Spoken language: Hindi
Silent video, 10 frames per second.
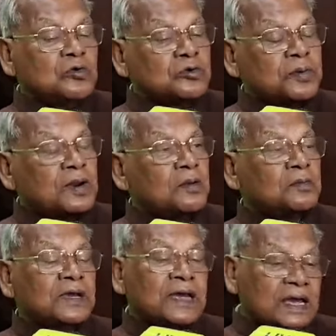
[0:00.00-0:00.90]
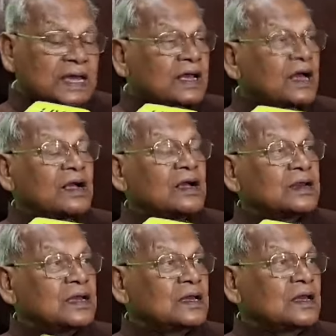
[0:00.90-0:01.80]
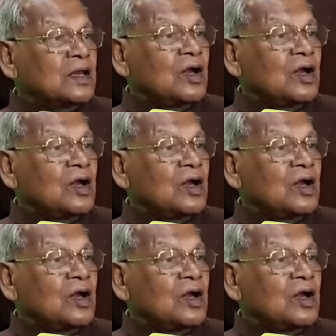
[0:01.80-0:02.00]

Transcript: उस पर हम यही कह करके